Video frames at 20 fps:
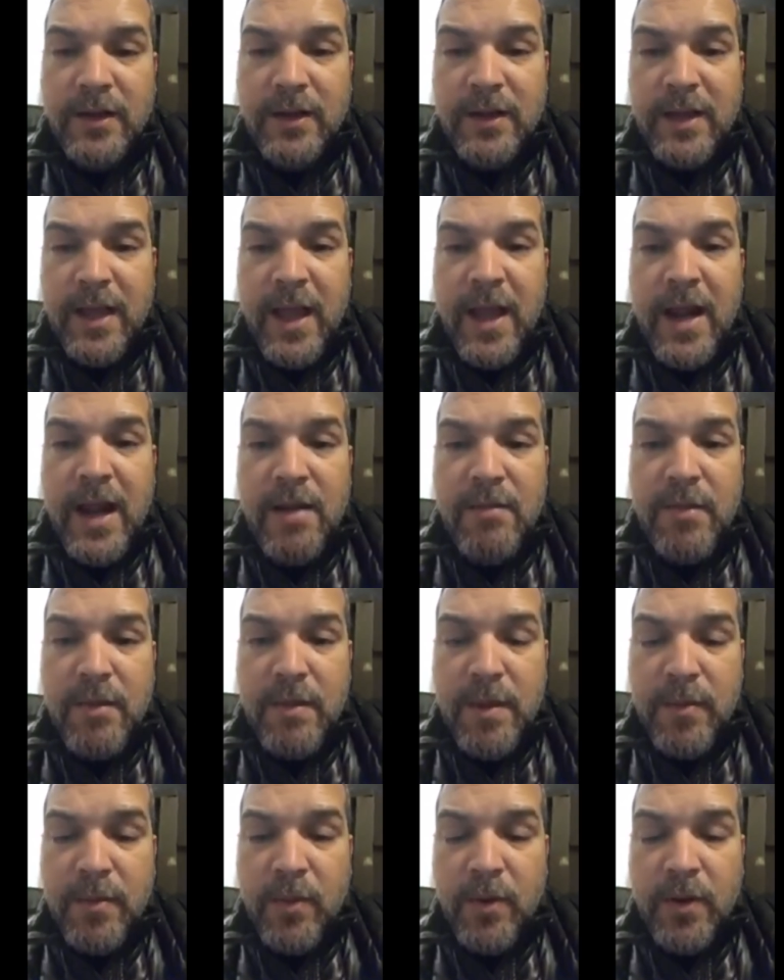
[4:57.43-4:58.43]
que es el arma
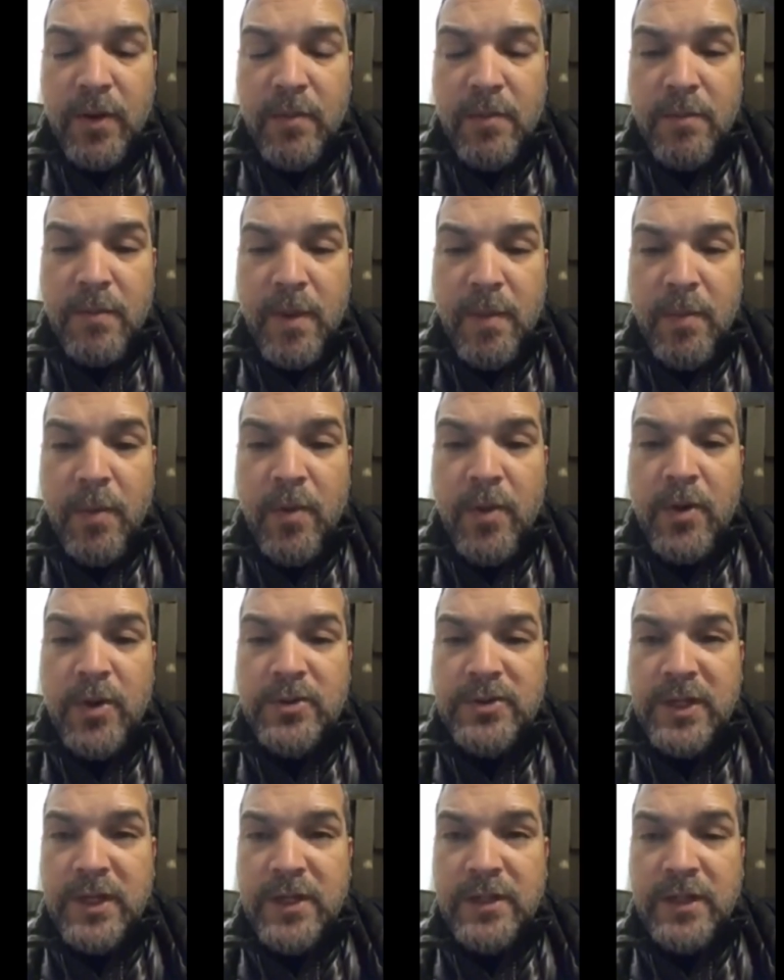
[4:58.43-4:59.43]
más, más
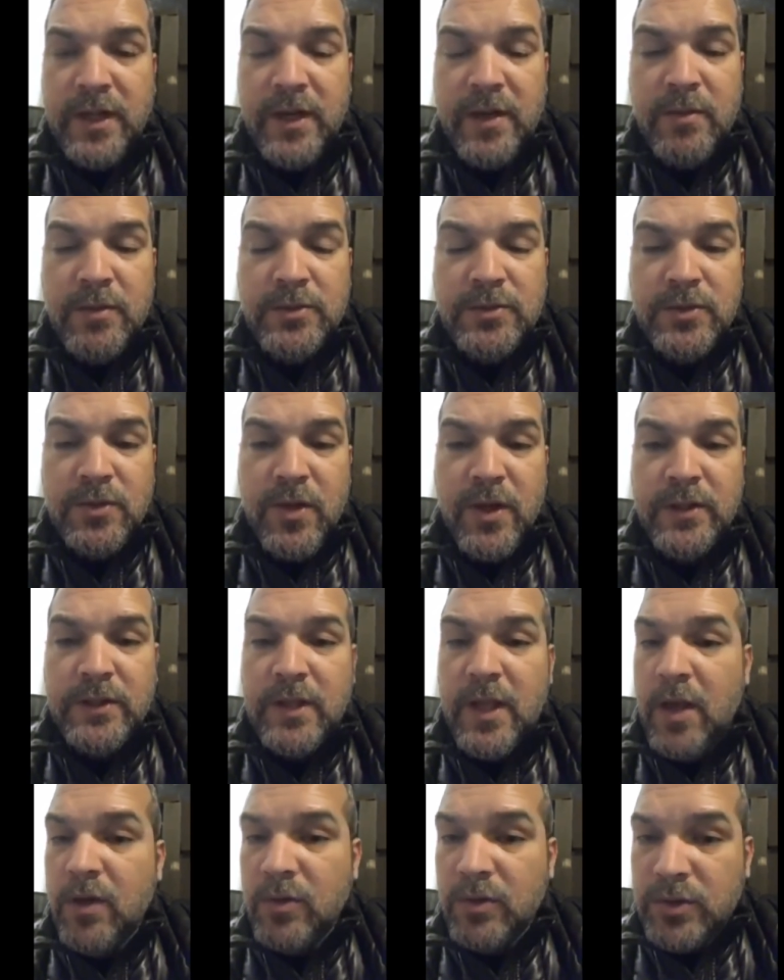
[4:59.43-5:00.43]
poderosa que tenemos.
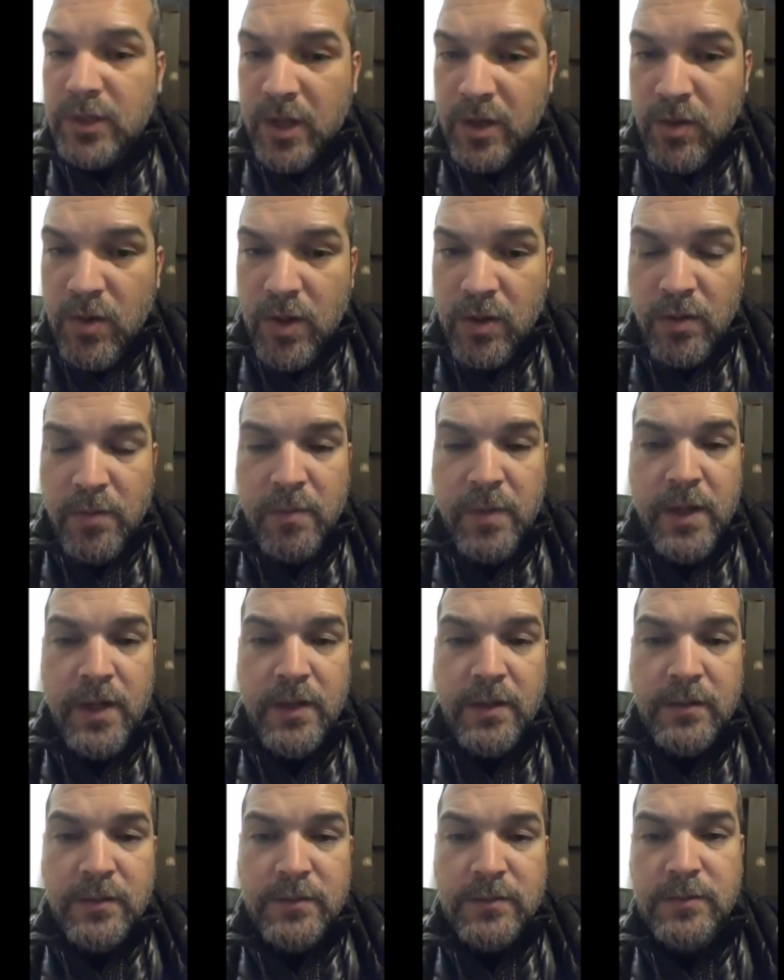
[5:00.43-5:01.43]
antes de acostarnos a
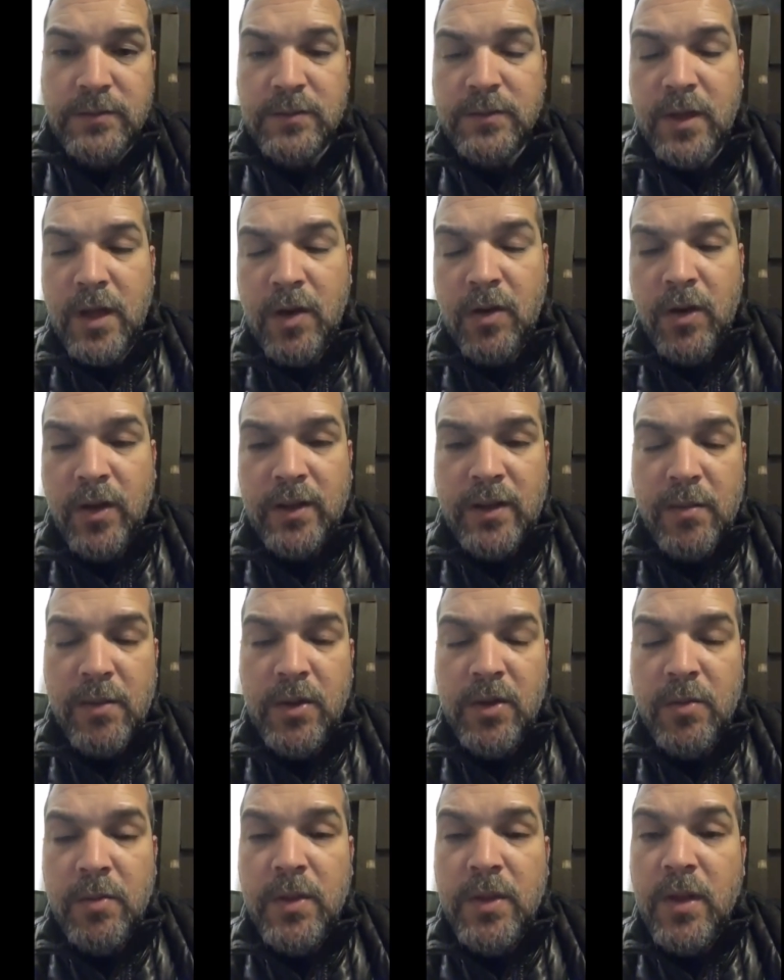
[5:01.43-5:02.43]
dormir, a los que están
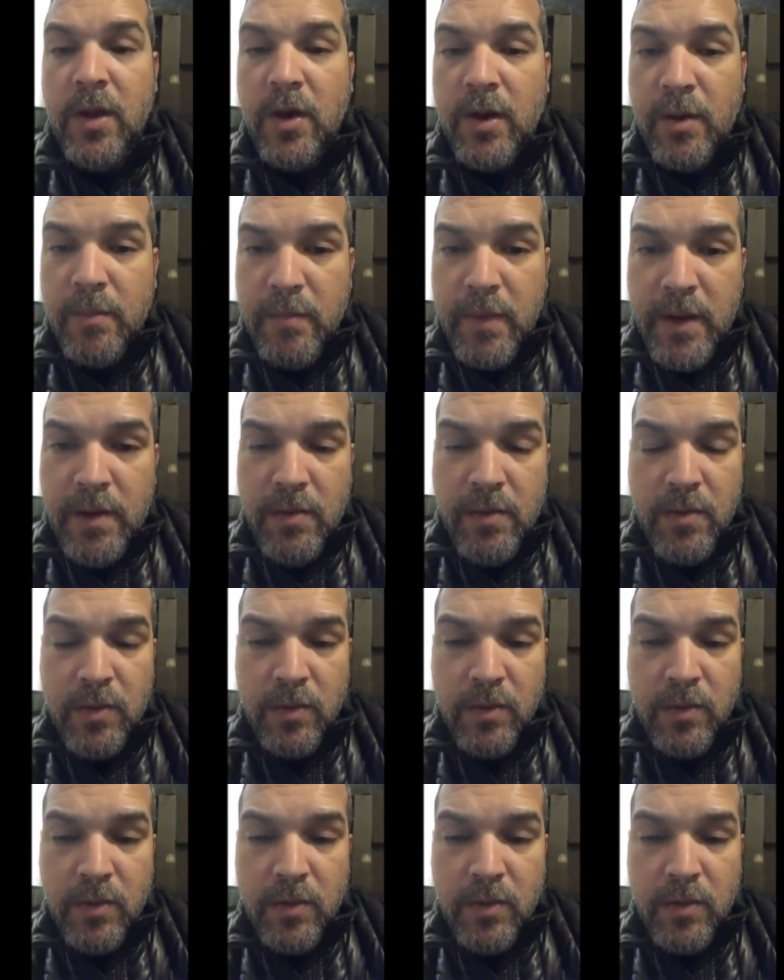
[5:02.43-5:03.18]
viendo el video ahora en vivo, a